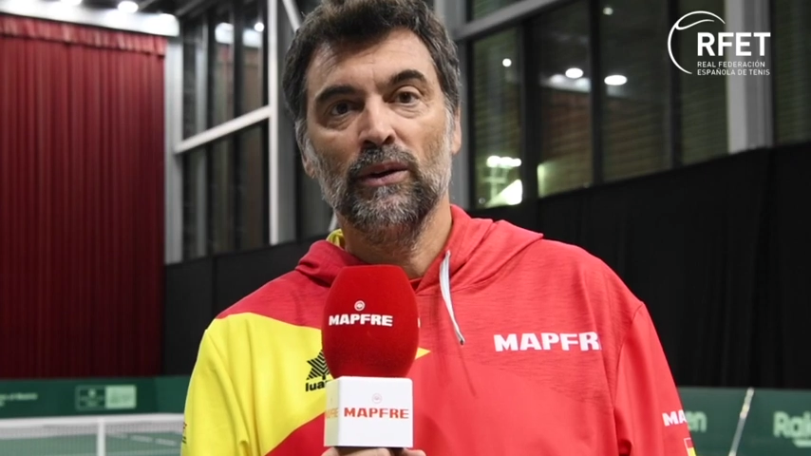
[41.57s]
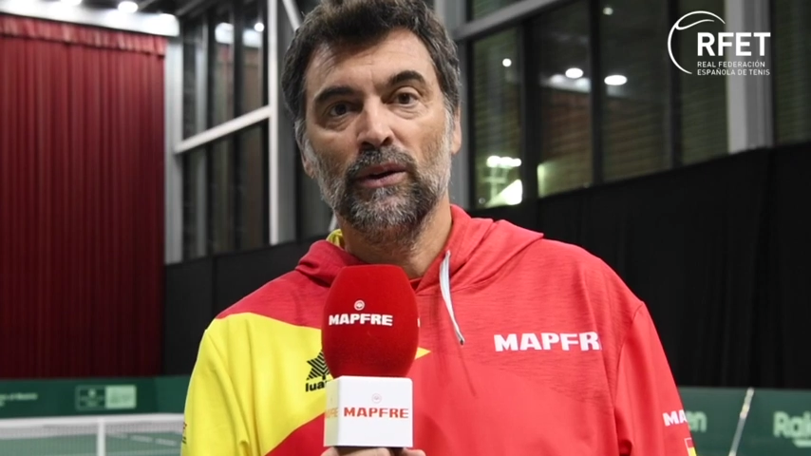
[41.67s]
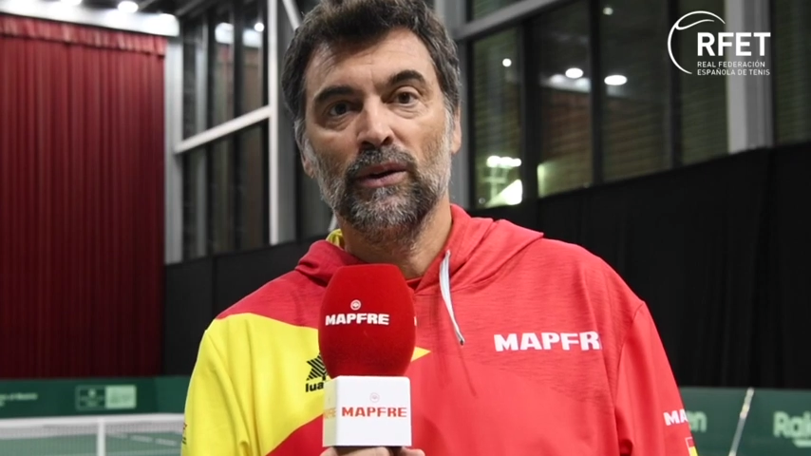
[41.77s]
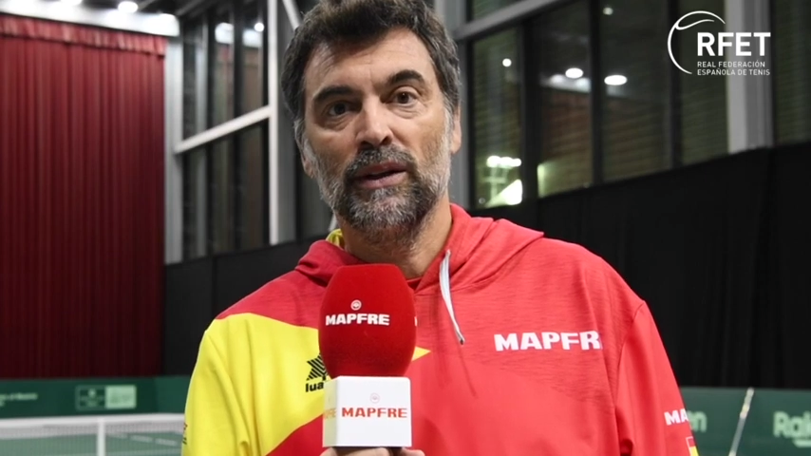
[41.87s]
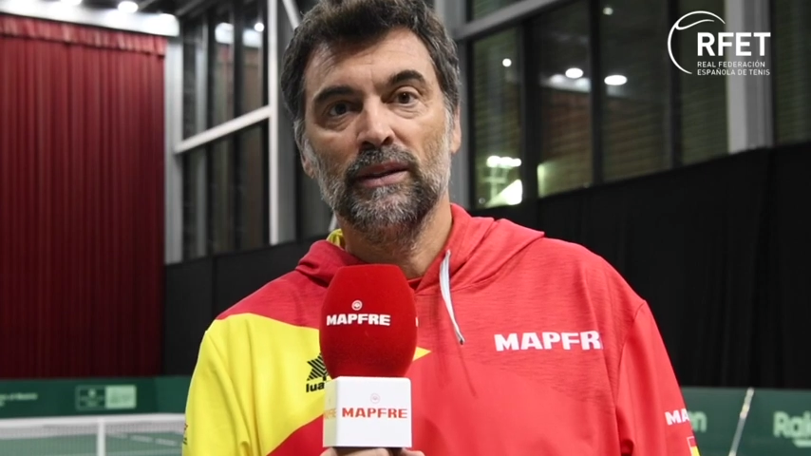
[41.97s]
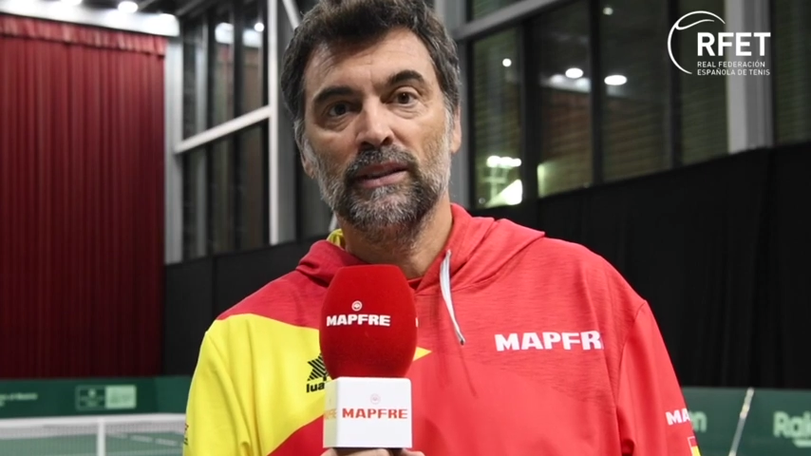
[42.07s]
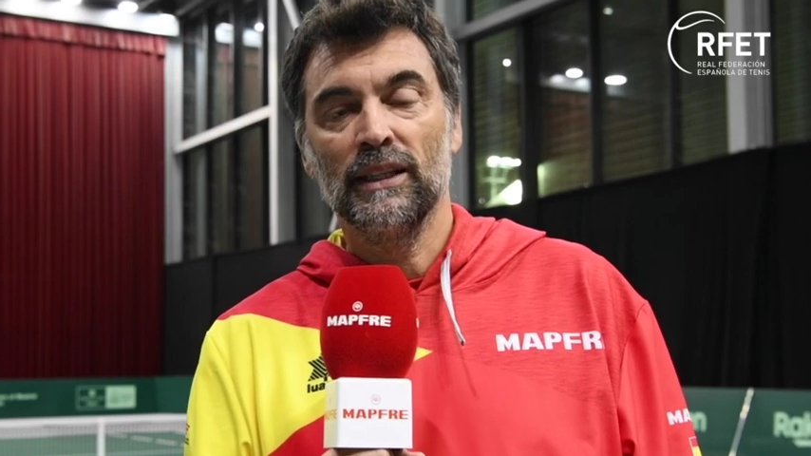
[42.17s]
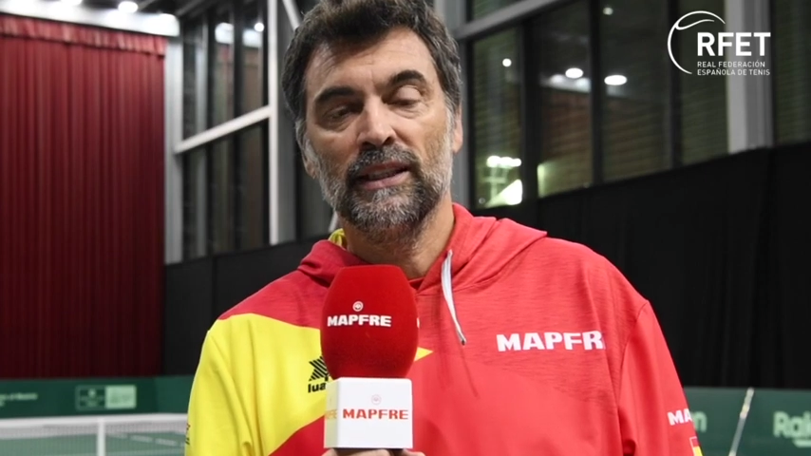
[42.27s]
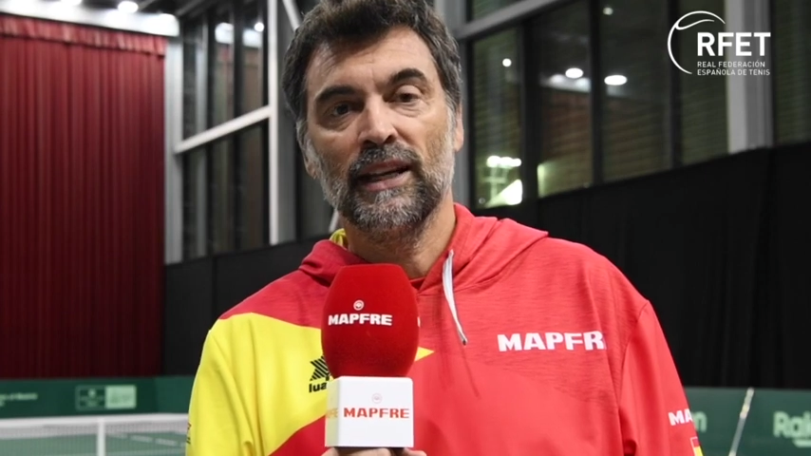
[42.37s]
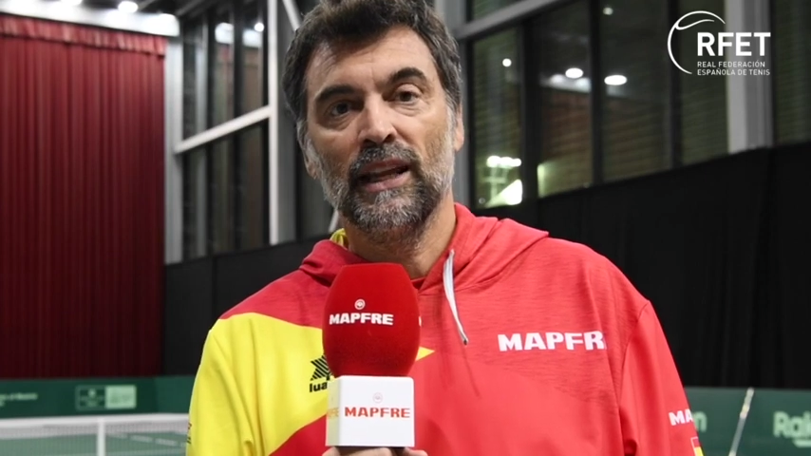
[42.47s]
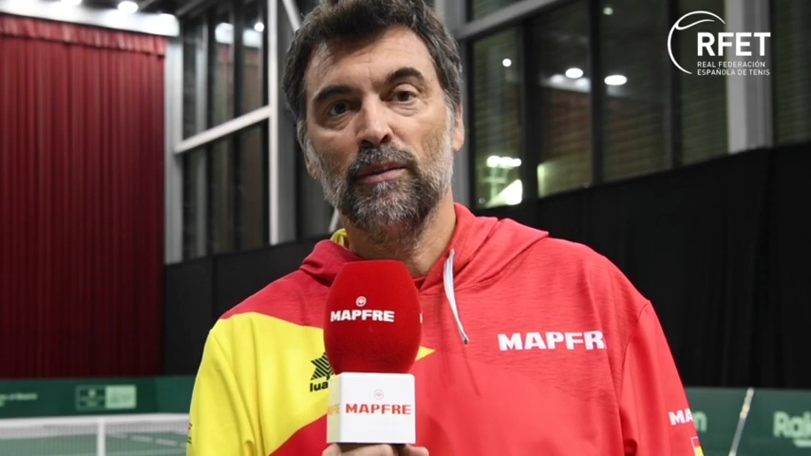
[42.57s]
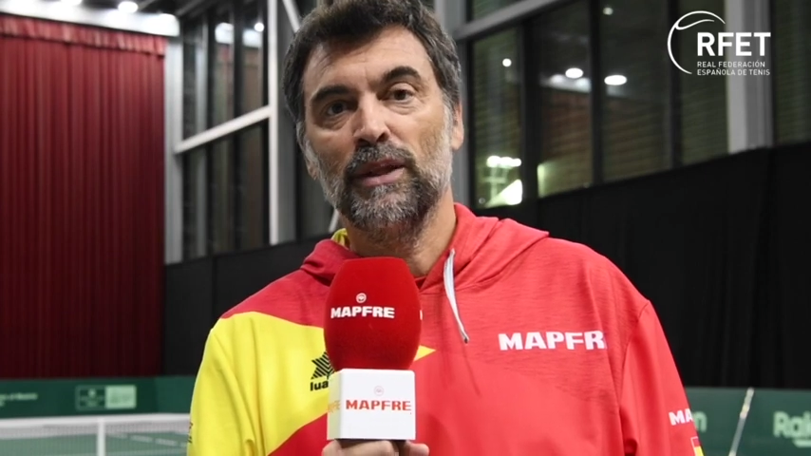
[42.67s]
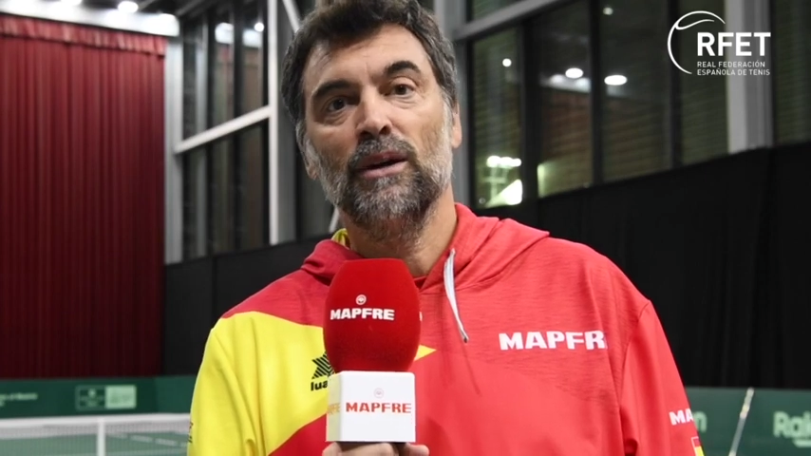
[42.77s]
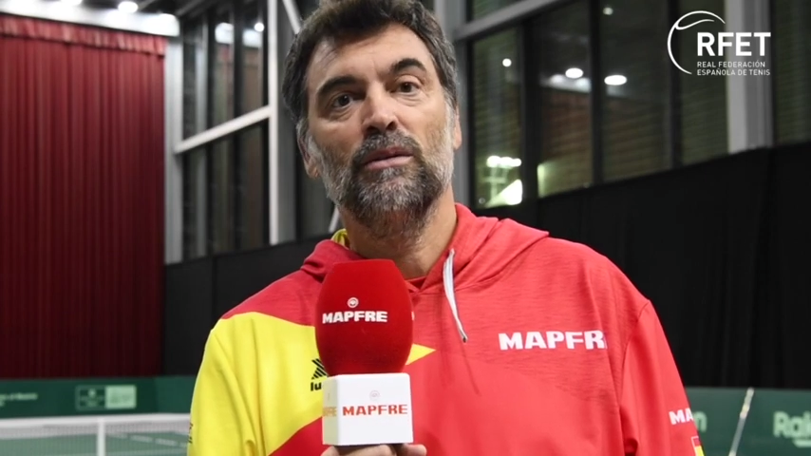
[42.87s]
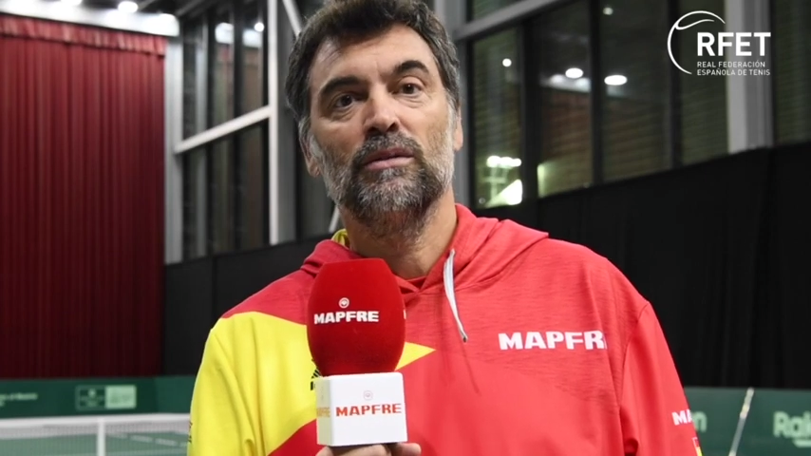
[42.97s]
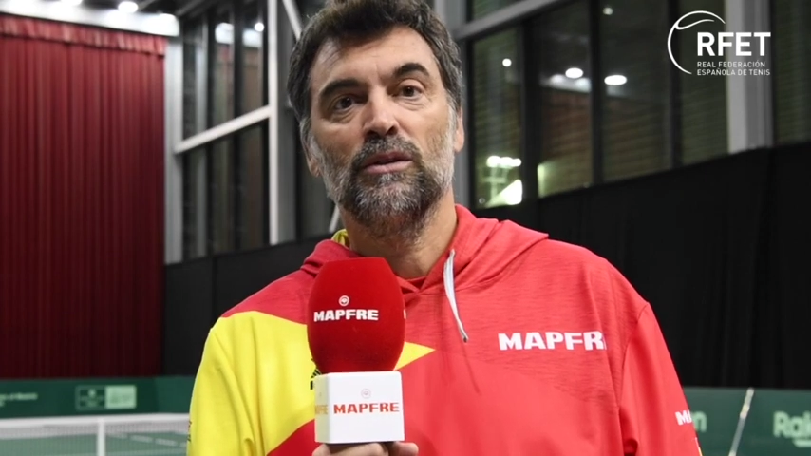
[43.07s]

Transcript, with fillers: Yo creo que enseguida se han adaptado,